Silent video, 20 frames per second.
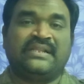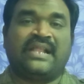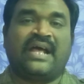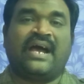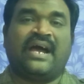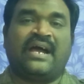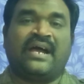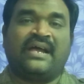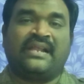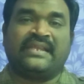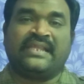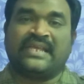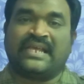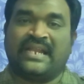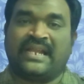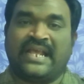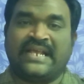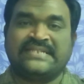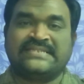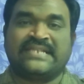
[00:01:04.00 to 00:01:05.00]
இருந்தால்
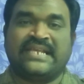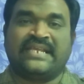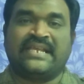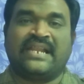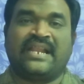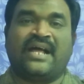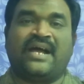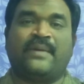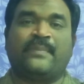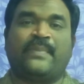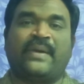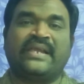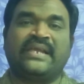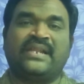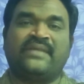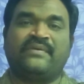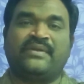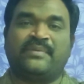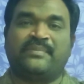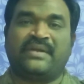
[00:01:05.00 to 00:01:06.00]
நீங்கள் லைக் செய்யலாம்
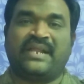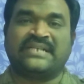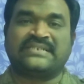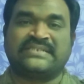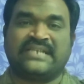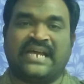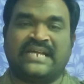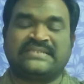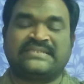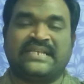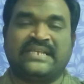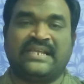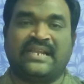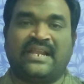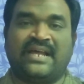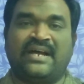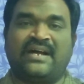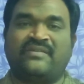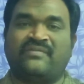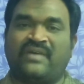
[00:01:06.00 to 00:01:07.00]
பகிர விரும்பினா ஷேர்
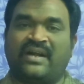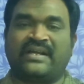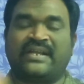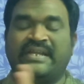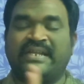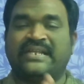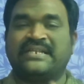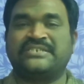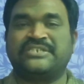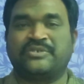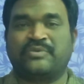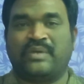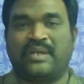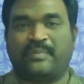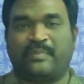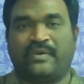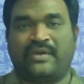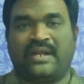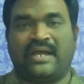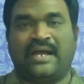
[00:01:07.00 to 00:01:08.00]
செய்யலாம் வாங்க
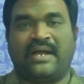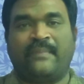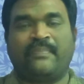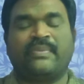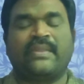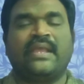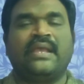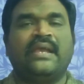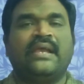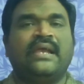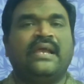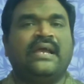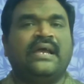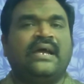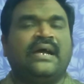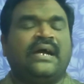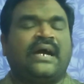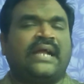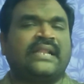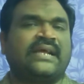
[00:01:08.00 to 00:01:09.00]
நிகழ்ச்சிக்குள்ளே போகலாம்
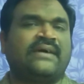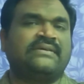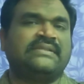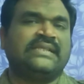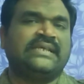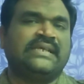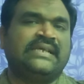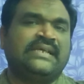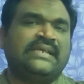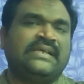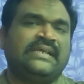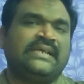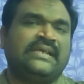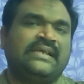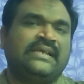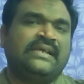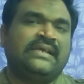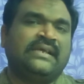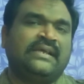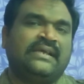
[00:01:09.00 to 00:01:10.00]
அதாவது
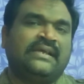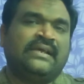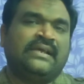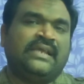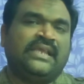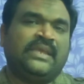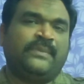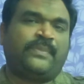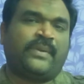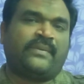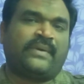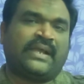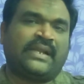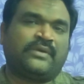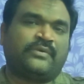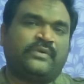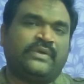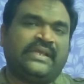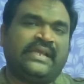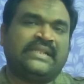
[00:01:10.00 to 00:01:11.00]
இப்போ
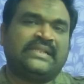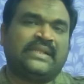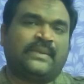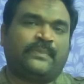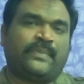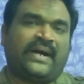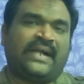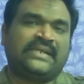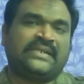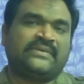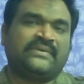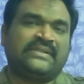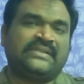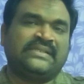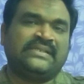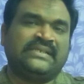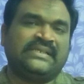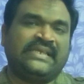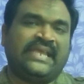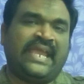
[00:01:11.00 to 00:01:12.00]
வரக்கூடிய இந்த பாட்டு
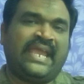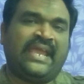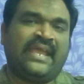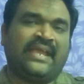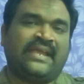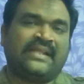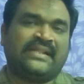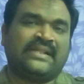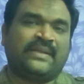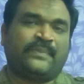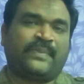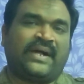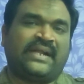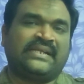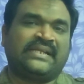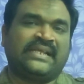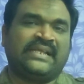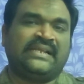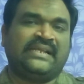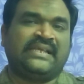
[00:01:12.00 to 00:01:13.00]
வந்து ஏன் இந்த
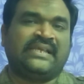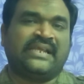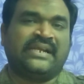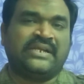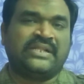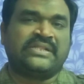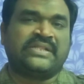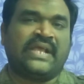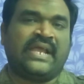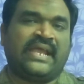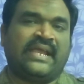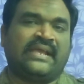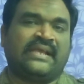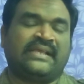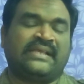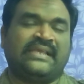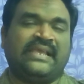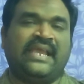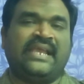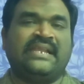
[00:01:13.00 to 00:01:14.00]
பாட்டை இன்னைக்கு எடுத்தேன்
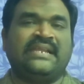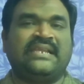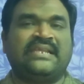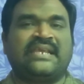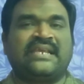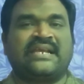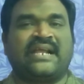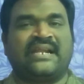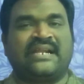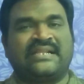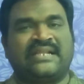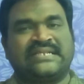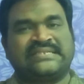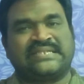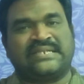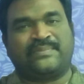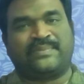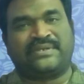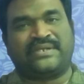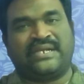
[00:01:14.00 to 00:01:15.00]
ஏன் இன்னைக்கு
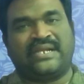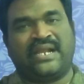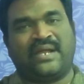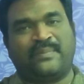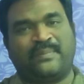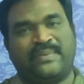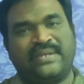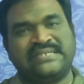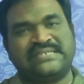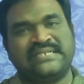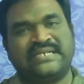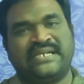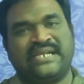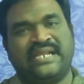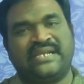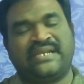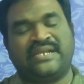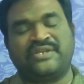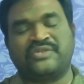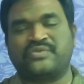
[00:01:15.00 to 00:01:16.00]
கண்ணதாசனை பற்றி நான்
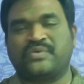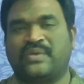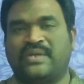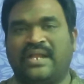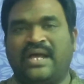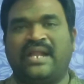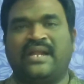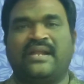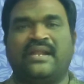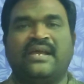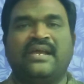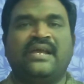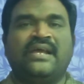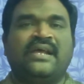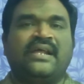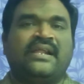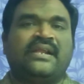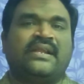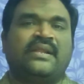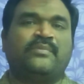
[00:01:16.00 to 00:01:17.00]
பேசுகிறேன் என்று சொன்னால்
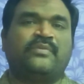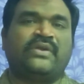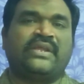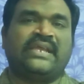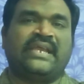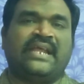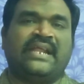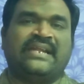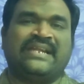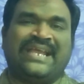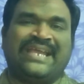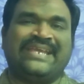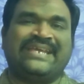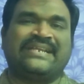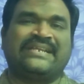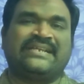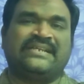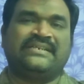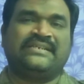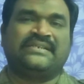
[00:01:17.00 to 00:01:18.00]
நம்முடைய
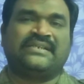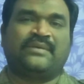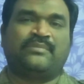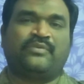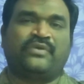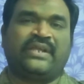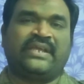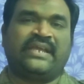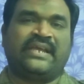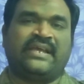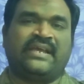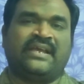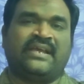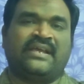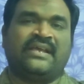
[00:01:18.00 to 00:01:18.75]
நேயர்கள் நம்முடைய